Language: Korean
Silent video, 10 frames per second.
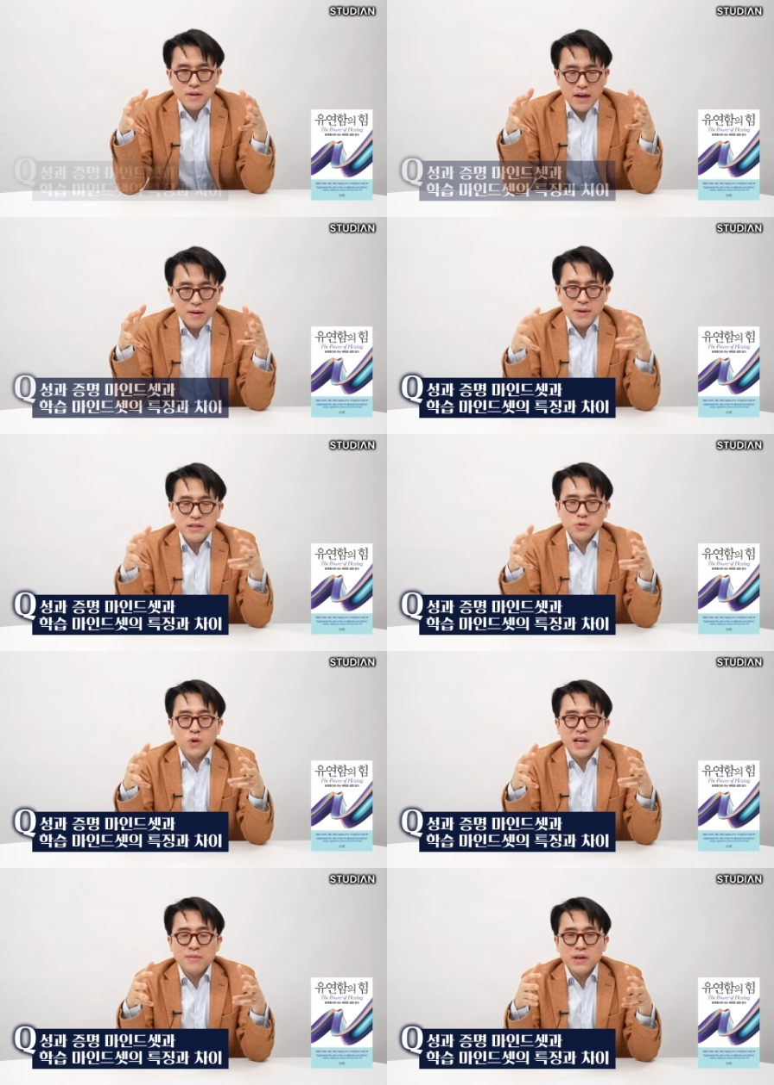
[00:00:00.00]
한마디로
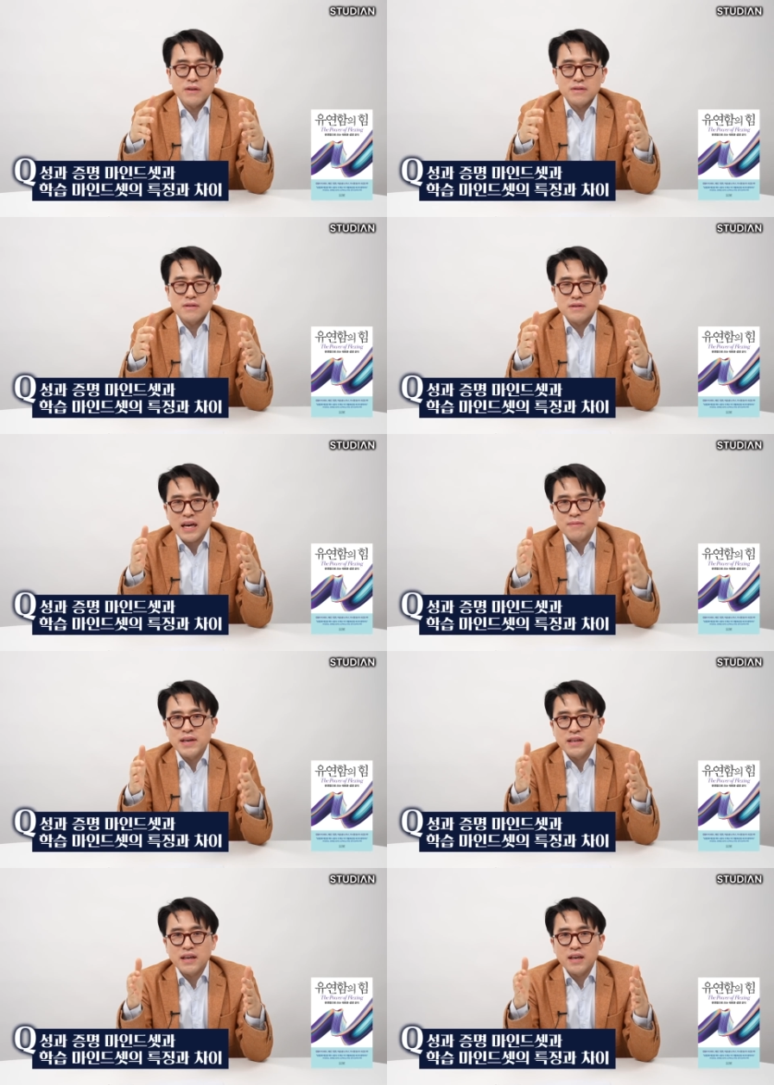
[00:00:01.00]
요약하면
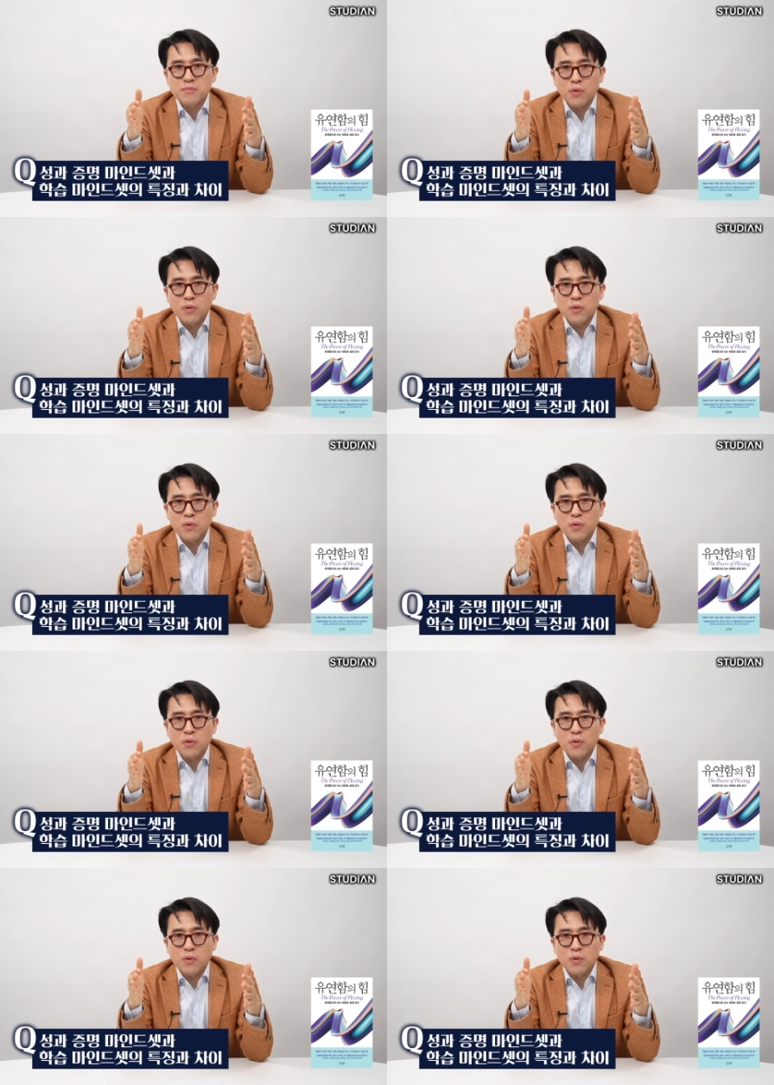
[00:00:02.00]
남에게